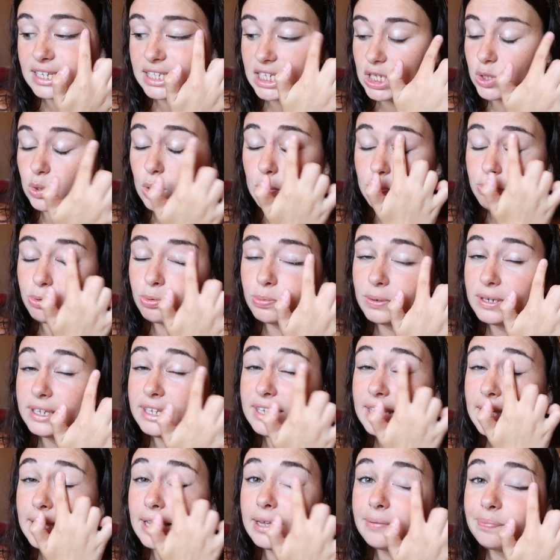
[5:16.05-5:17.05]
que ça soit
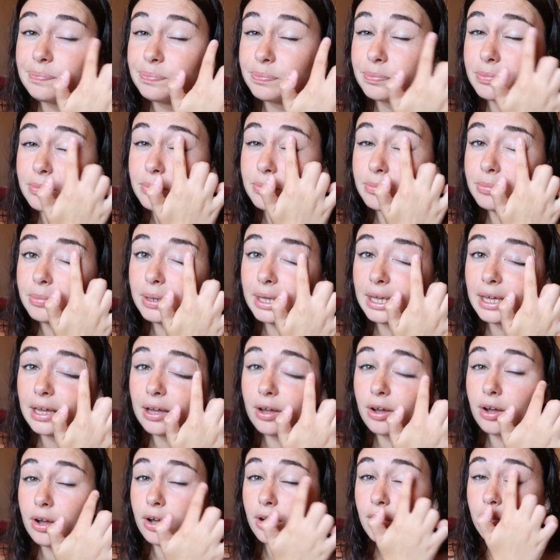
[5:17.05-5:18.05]
publié mais,
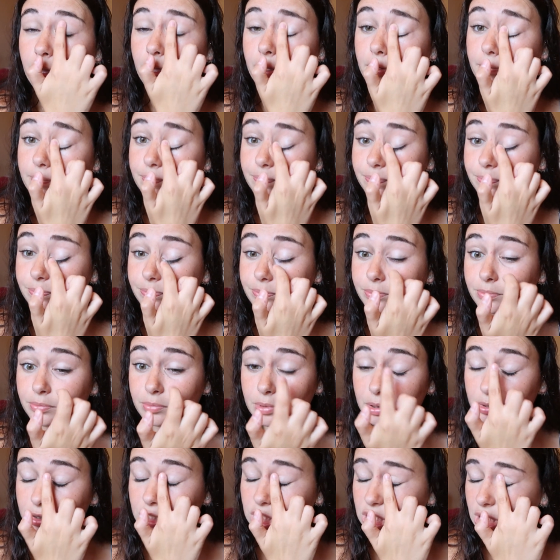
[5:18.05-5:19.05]
euh,
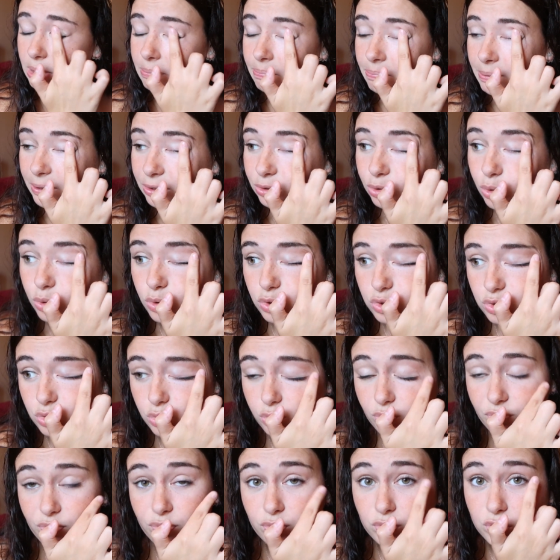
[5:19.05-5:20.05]
mais j'aime pas trop
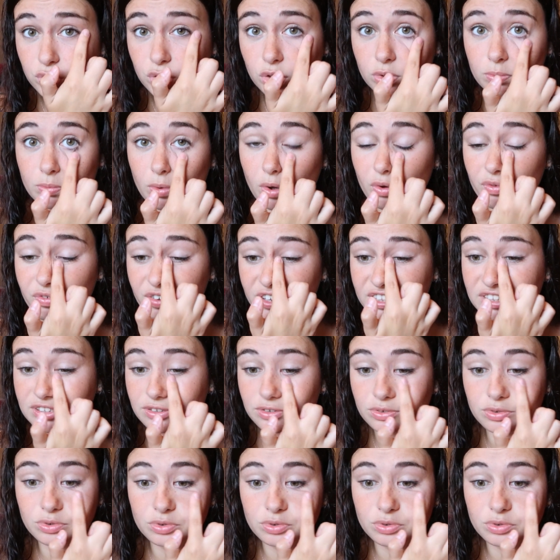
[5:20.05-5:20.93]
ce fonctionnement en fait.